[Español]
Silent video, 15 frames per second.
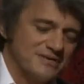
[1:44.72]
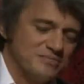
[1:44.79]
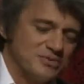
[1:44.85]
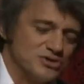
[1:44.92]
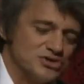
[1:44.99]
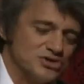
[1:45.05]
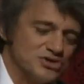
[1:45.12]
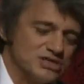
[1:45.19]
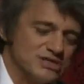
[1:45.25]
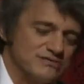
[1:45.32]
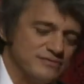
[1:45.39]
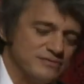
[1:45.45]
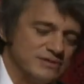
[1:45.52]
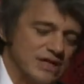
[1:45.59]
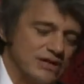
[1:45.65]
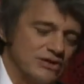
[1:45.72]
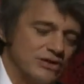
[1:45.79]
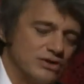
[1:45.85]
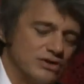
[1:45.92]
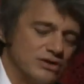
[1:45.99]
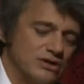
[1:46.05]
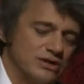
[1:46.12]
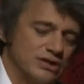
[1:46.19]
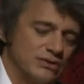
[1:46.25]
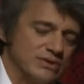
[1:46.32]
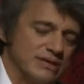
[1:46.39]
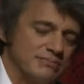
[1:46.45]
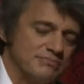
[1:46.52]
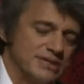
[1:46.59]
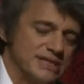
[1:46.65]
vos sos el fundador de
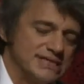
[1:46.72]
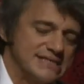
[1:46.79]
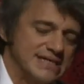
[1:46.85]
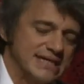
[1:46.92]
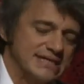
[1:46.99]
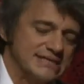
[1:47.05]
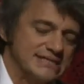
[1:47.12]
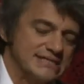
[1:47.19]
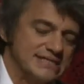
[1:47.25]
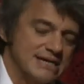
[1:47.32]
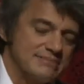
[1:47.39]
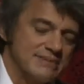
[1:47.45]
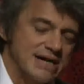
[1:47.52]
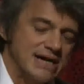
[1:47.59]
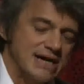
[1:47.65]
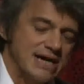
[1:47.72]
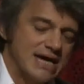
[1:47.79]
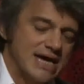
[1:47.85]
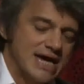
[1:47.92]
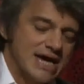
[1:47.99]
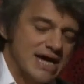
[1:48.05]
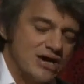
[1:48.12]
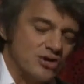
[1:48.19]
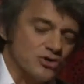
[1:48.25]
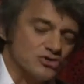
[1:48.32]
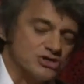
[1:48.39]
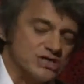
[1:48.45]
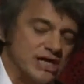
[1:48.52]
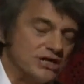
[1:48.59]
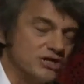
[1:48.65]
una empresa que se llama
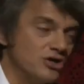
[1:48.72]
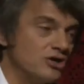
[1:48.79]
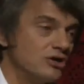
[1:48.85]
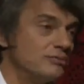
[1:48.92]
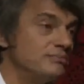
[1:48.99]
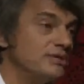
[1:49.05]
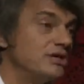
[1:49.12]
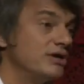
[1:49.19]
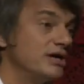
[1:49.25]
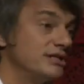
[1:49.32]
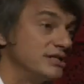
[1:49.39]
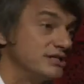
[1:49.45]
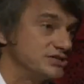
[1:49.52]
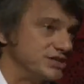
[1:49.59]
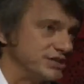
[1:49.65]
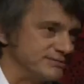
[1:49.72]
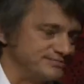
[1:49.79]
Rosario Bioenergy.